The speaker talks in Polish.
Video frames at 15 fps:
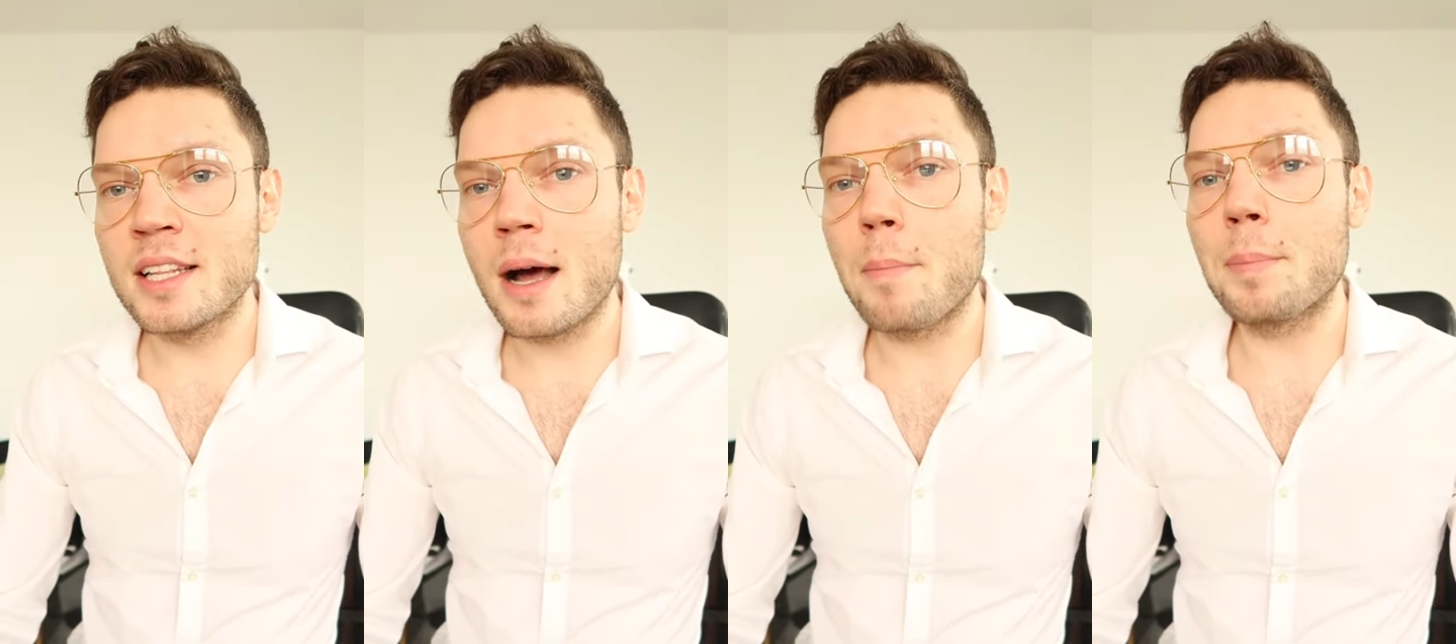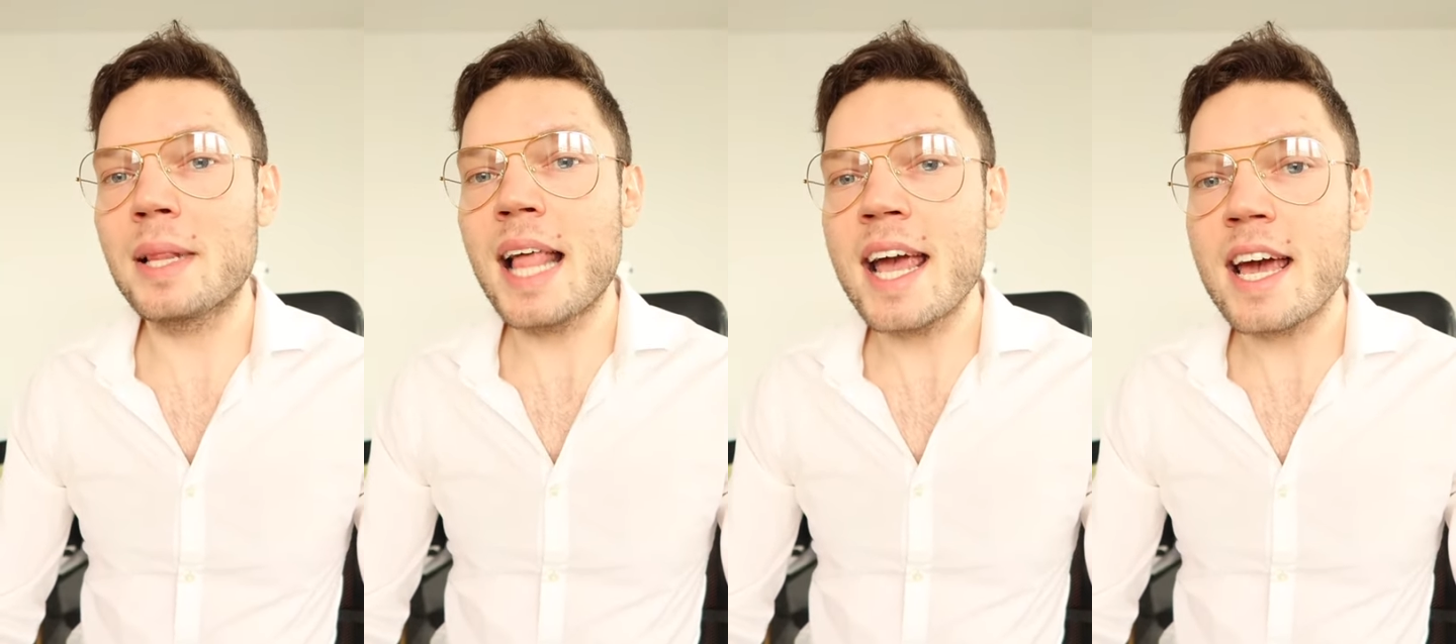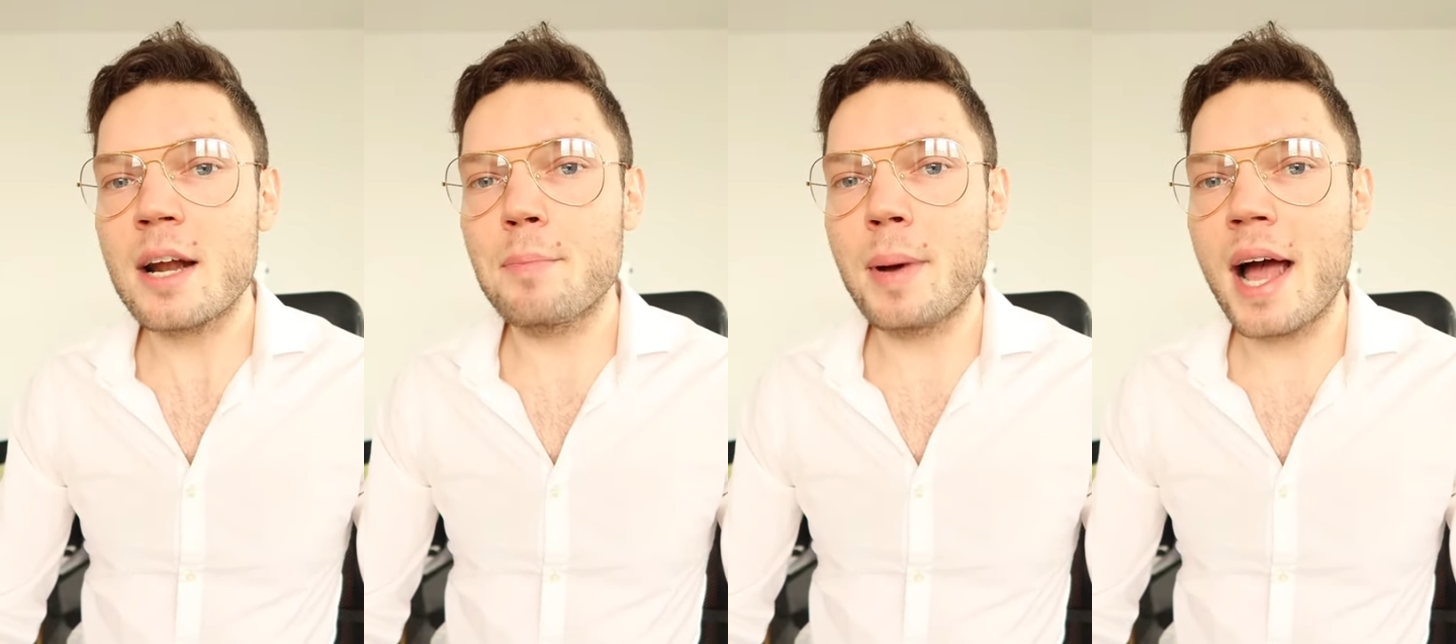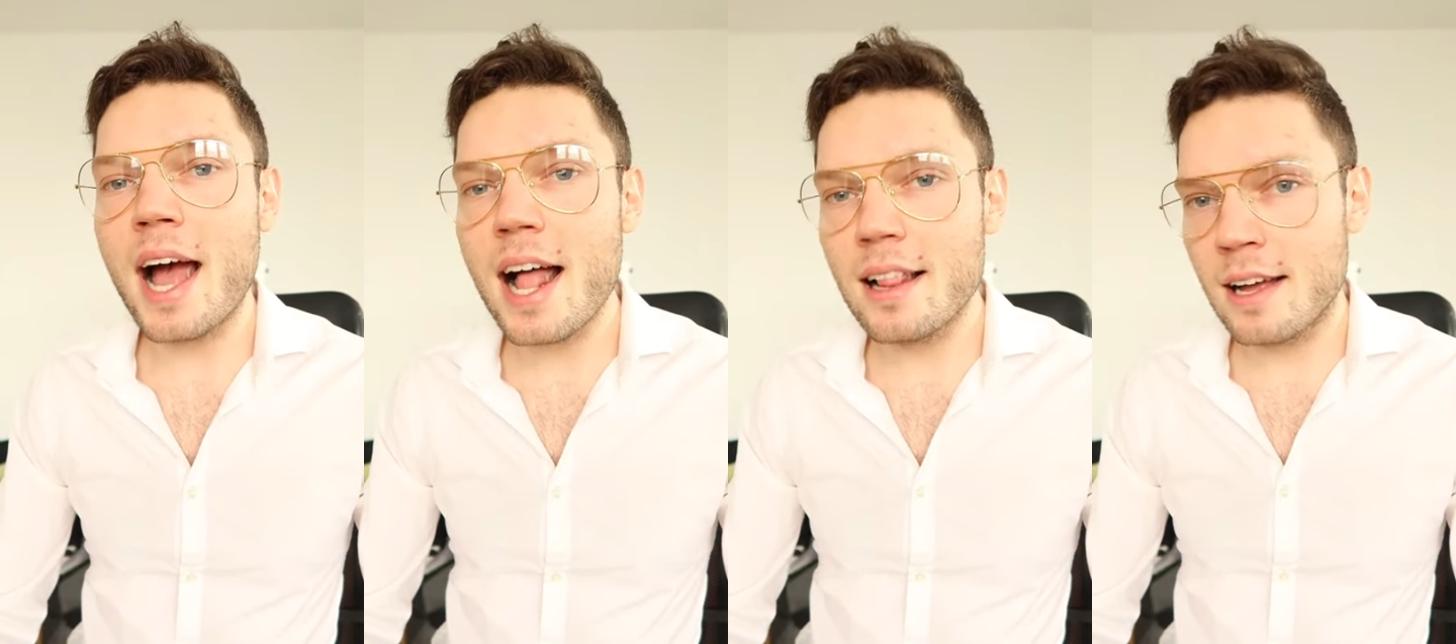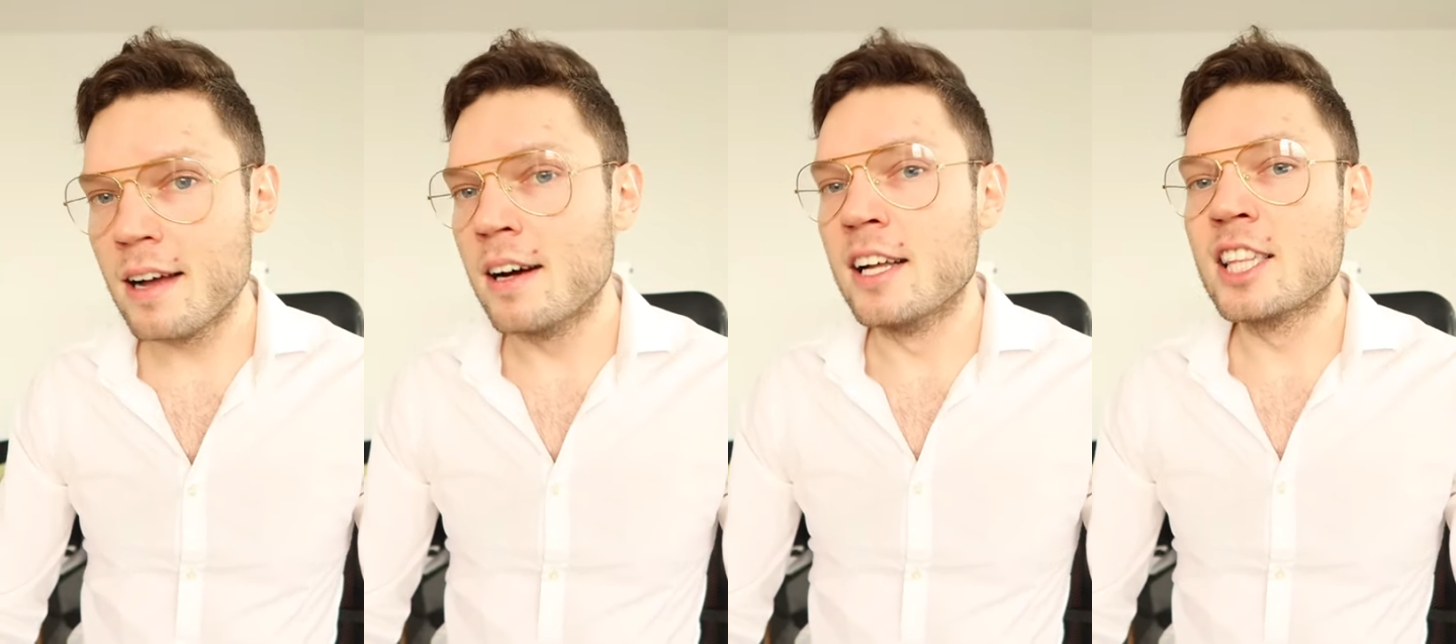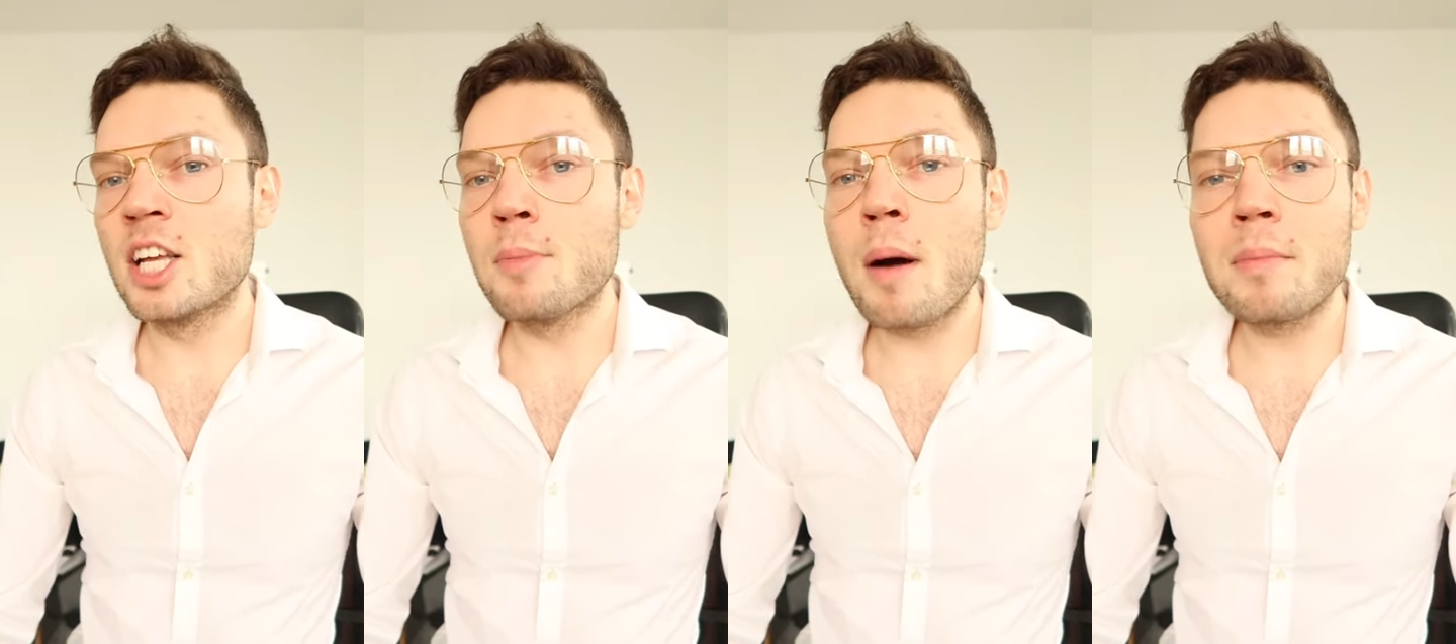na player.pl
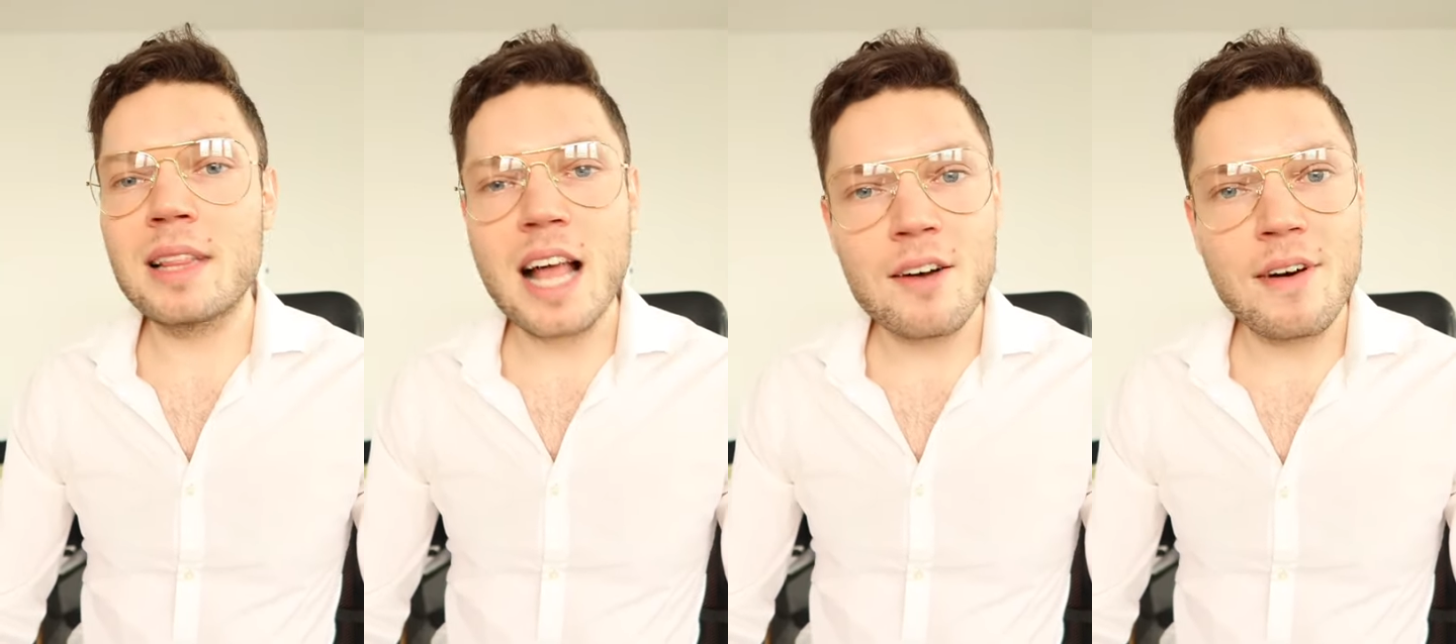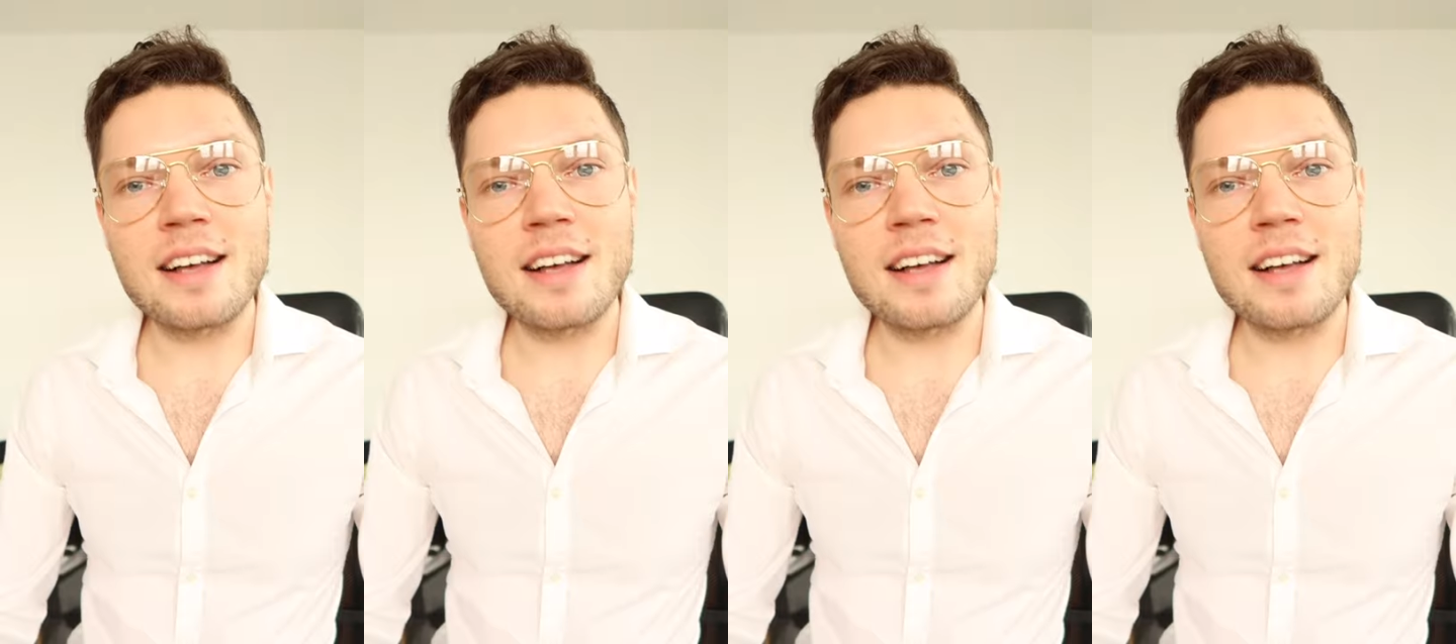to mam dla